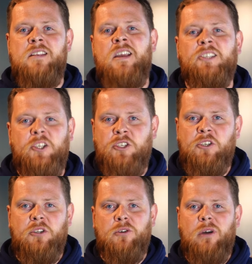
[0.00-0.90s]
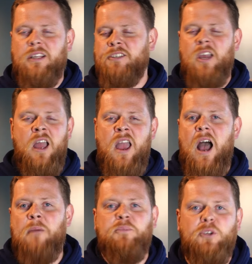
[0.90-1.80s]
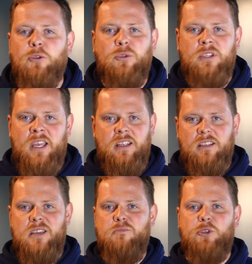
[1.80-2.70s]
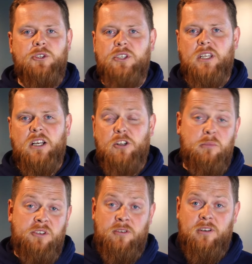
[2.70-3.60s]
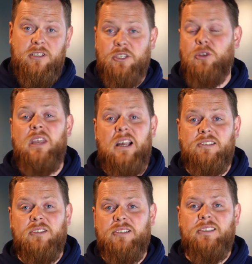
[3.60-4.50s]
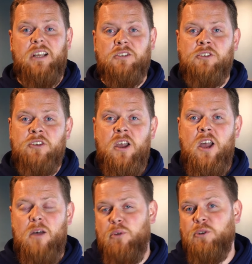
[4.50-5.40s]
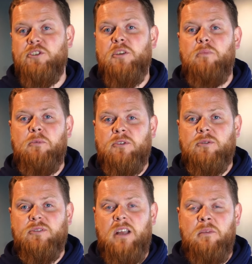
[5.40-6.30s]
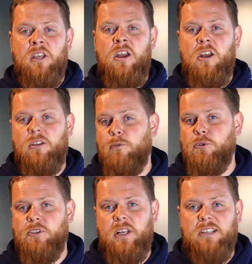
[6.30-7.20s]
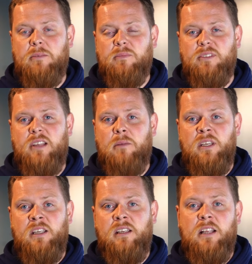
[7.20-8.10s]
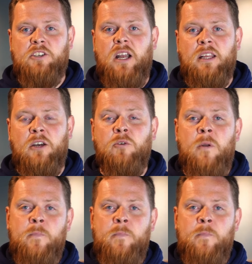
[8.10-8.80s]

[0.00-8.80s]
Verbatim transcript: nie chcecie się dokładać, absolutnie nie musicie tego robić. Chcę to jasno zaznaczyć. Bądźcie po prostu z nami, twórzcie razem z nami nasz kanał,